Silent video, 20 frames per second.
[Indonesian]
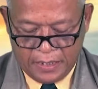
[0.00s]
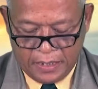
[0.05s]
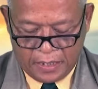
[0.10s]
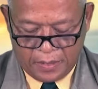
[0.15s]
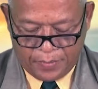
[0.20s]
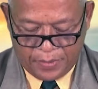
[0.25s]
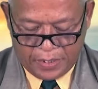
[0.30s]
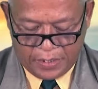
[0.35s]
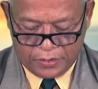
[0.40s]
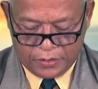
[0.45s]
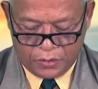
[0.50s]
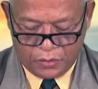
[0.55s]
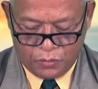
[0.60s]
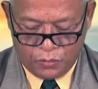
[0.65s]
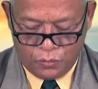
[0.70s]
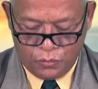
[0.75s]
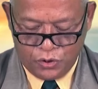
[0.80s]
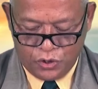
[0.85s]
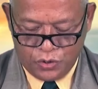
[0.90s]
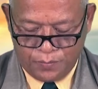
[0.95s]
kepada
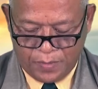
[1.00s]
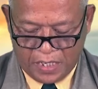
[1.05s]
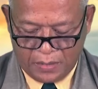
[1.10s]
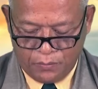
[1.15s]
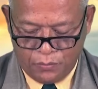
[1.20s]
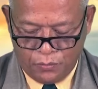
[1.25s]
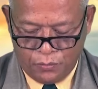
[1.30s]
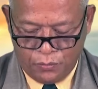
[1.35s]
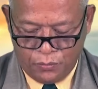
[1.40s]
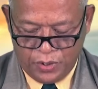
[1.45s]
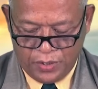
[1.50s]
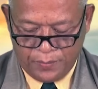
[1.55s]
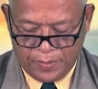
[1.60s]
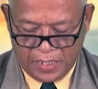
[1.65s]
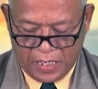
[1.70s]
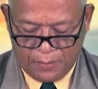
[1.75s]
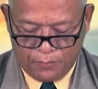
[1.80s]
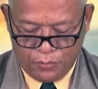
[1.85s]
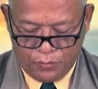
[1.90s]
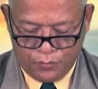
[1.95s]
seluruh jemaatmu
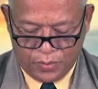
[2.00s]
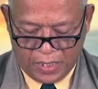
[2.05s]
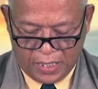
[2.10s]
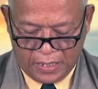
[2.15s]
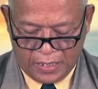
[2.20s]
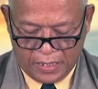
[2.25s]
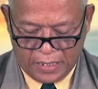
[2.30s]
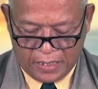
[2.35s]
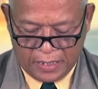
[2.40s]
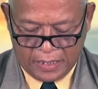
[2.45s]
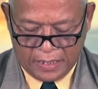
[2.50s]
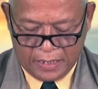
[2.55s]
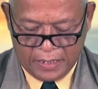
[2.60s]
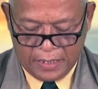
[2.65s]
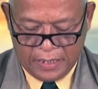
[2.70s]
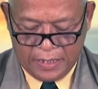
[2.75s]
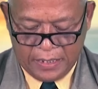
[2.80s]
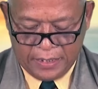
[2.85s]
dimanapun berada.